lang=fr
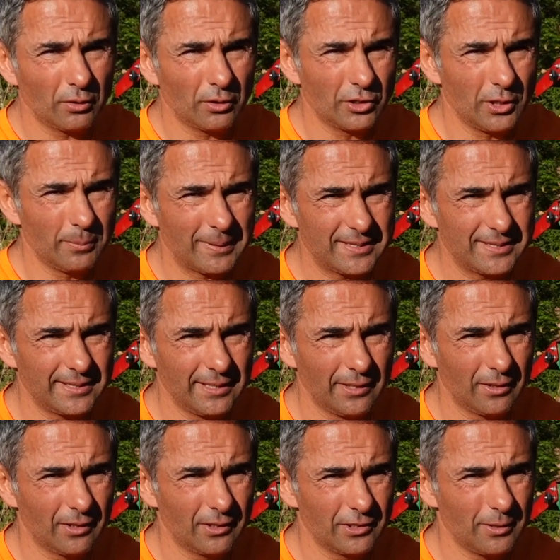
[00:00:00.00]
J'ai passé,
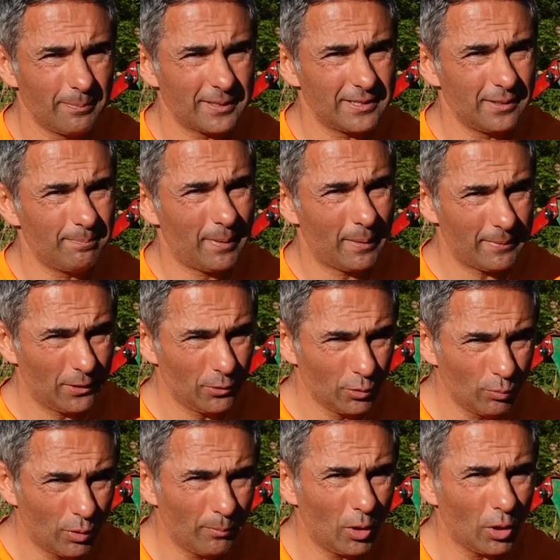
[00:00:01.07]
euh, passé pas mal de
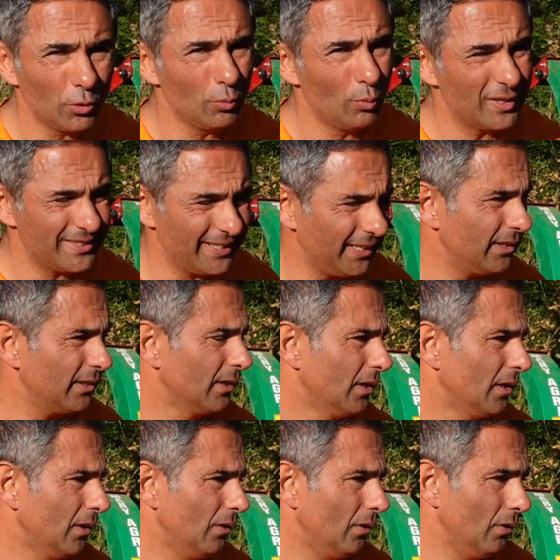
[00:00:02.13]
bois mort, de bois sec,
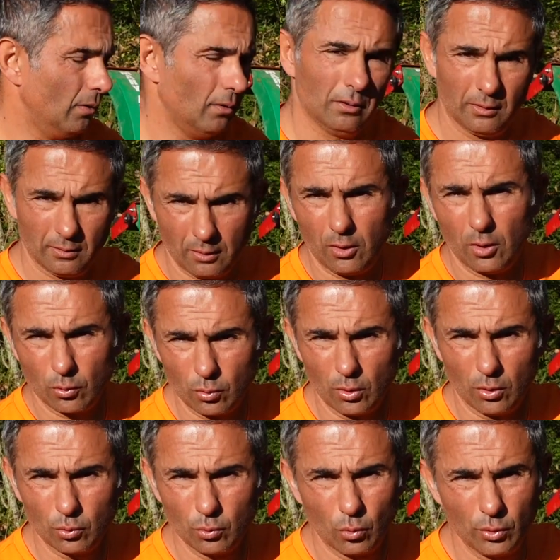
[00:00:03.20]
euh, en,
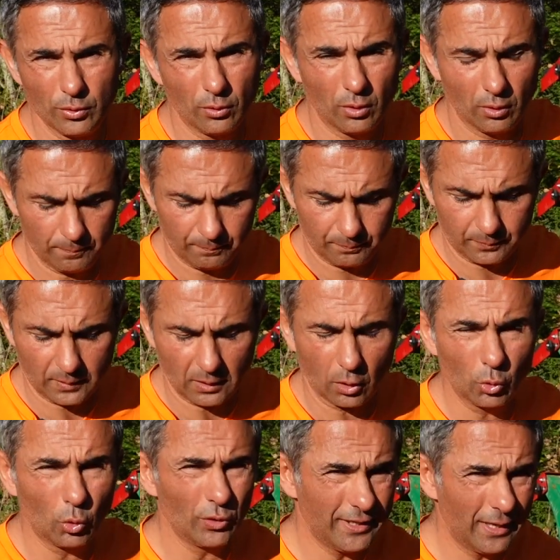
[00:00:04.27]
gros, en,
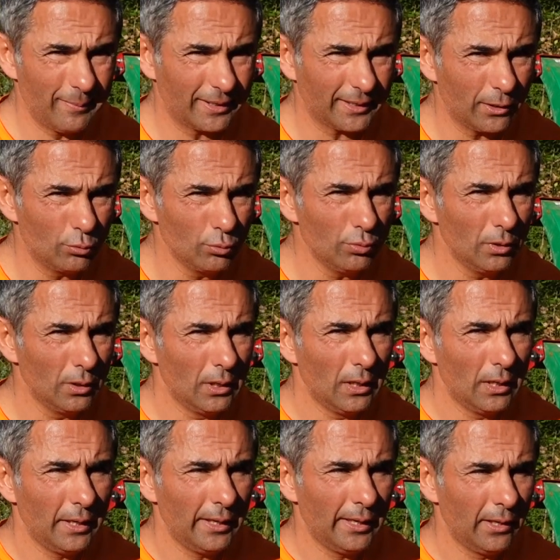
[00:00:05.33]
gros, diamètre et tout.
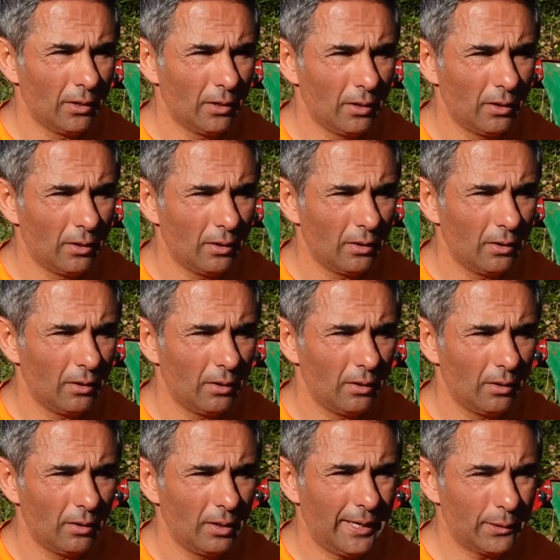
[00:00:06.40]
Et euh,
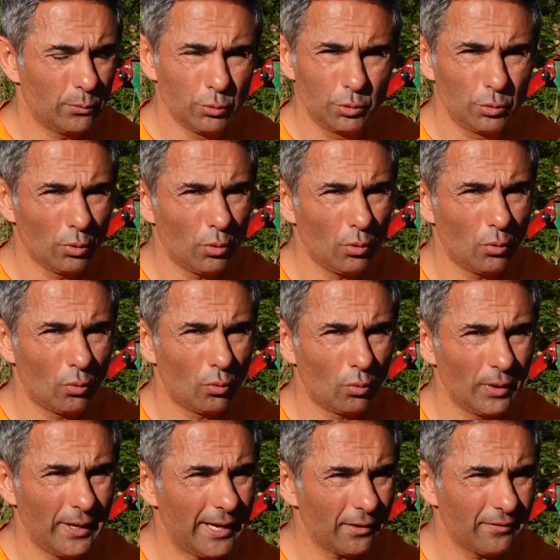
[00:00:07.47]
les couteaux
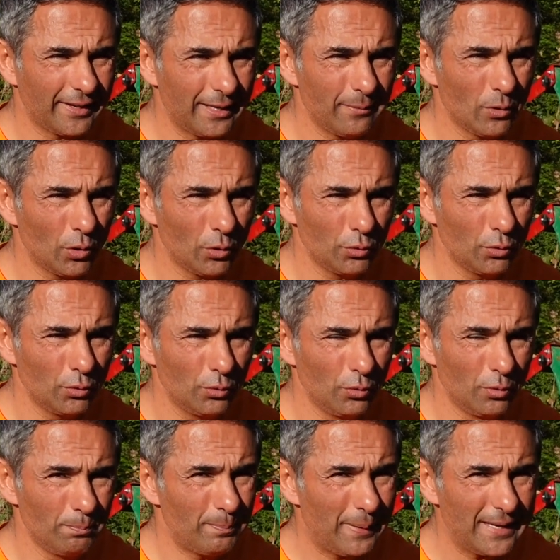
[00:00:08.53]
ont l'air vraiment de,
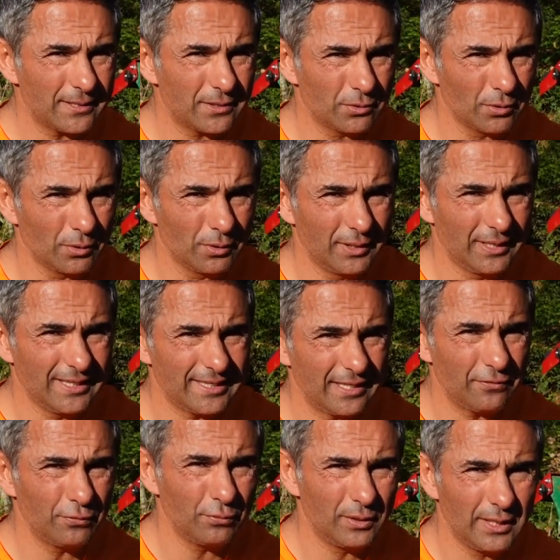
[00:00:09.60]
ne pas se
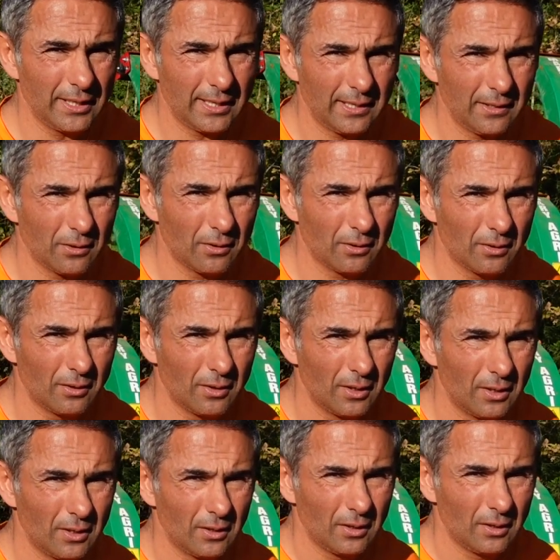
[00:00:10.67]
désaffûter,
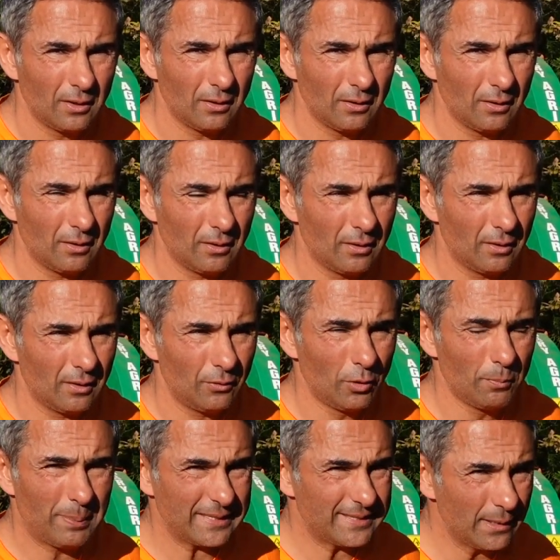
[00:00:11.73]
de
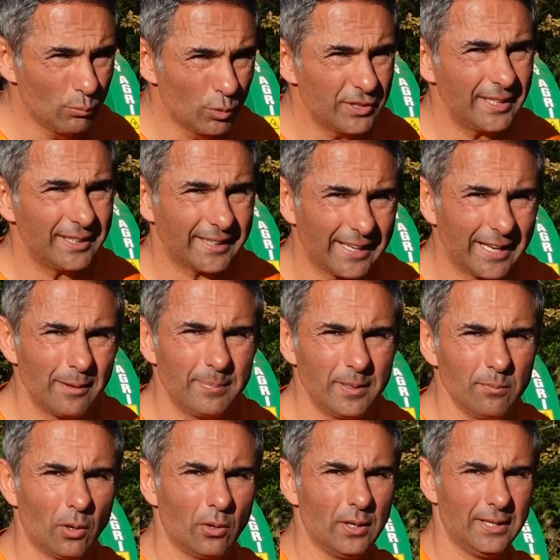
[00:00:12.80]
ne pas s'émousser très
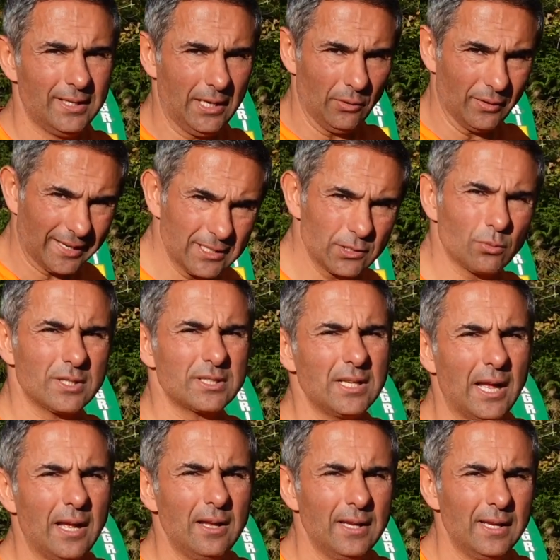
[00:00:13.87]
rapidement. Il y a une raison à
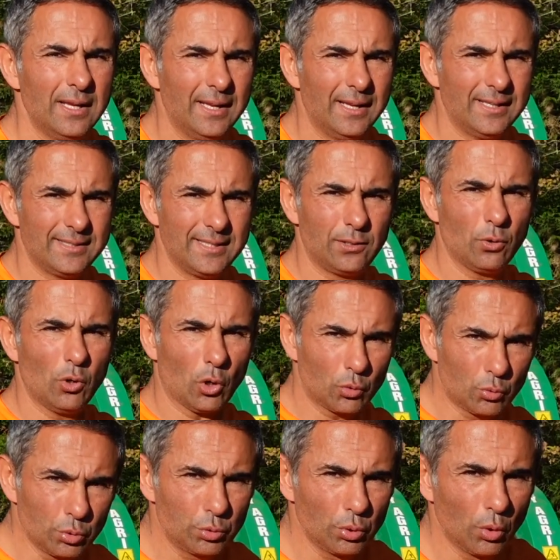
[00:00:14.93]
cela, c'est que leurs
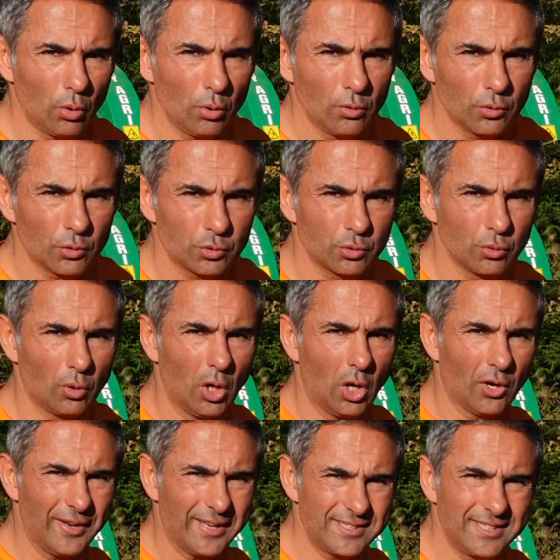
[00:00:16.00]
couteaux sont
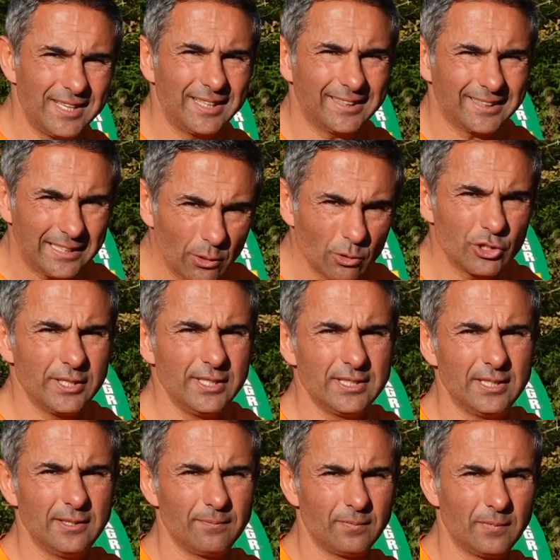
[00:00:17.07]
en acier cryogénisé.